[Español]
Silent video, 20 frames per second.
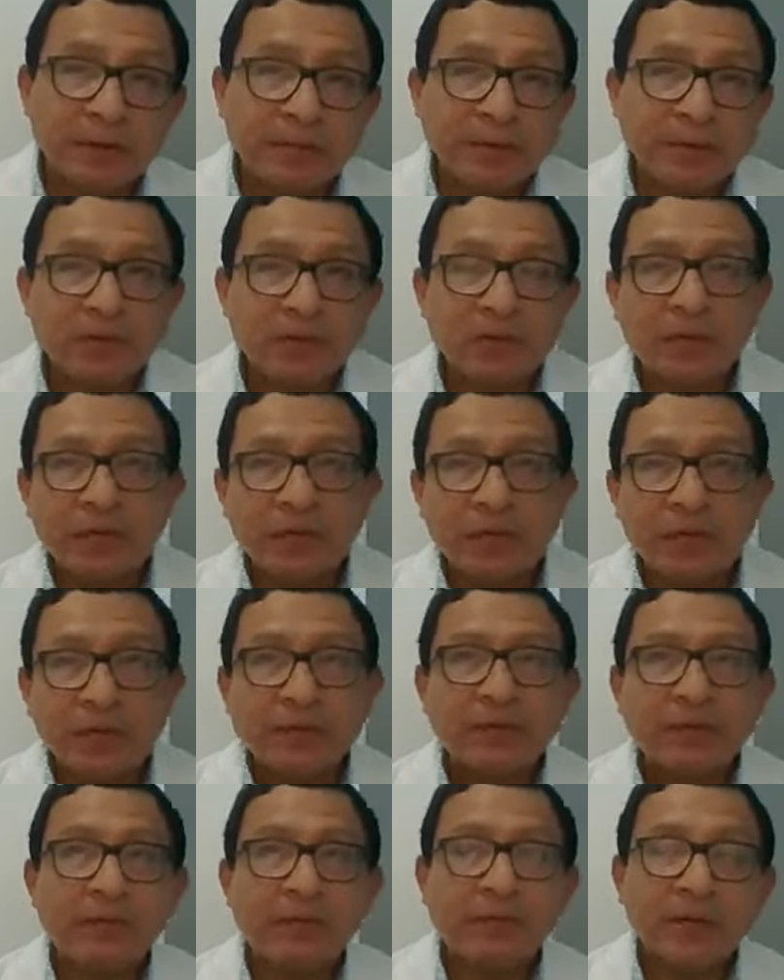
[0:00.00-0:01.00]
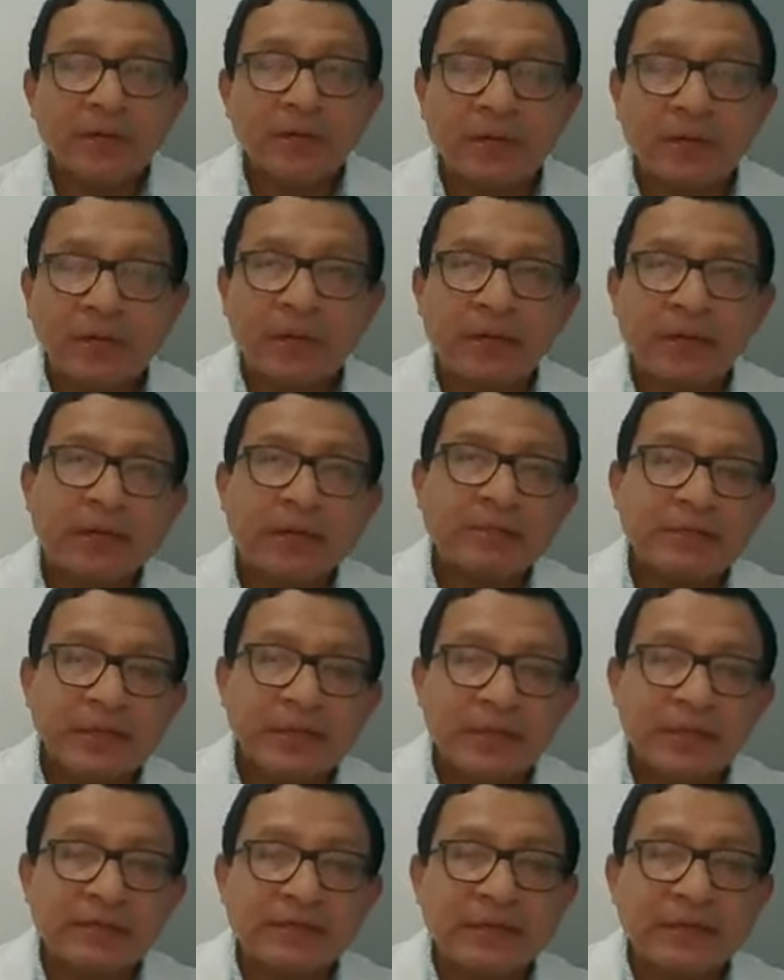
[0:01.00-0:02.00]
de repente un jarabito para bajar la
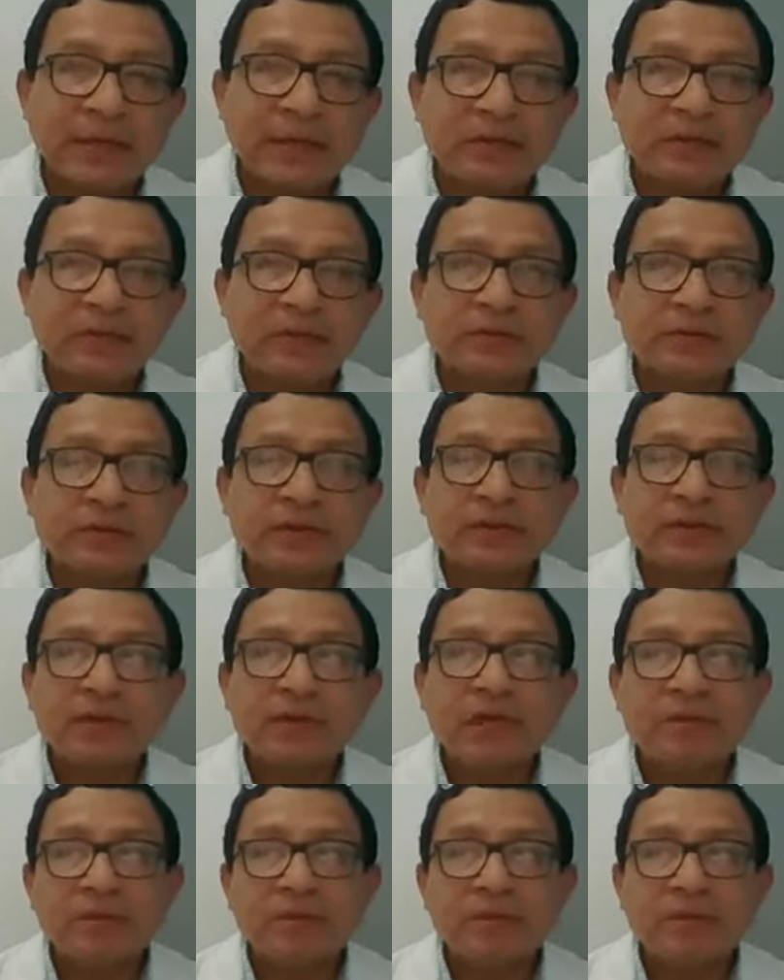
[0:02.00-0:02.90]
exigencia de la tos,